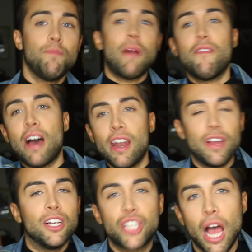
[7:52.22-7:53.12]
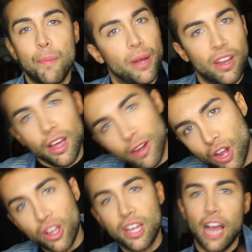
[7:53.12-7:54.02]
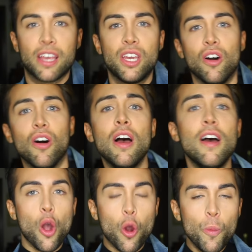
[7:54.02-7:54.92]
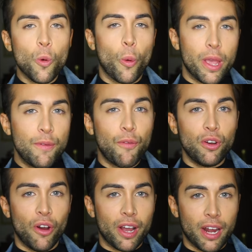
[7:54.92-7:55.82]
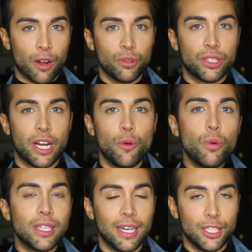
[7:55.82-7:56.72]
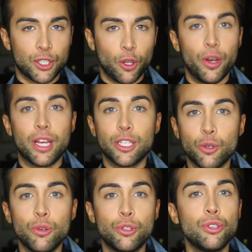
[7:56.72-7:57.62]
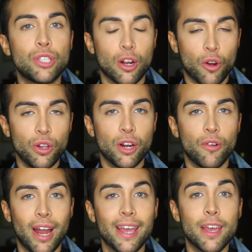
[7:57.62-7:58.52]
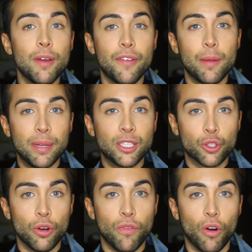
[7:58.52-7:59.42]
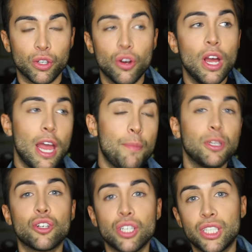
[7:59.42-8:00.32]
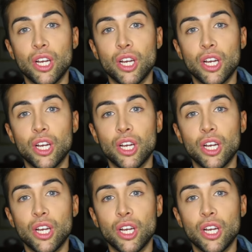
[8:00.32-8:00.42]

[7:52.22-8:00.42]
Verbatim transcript: Ma va la via il ciappanel, col cacchio! Comunque io vi voglio anche raccontare una delle storie che sono riuscito a raccogliere online che mi ha veramente sconvolto e penso che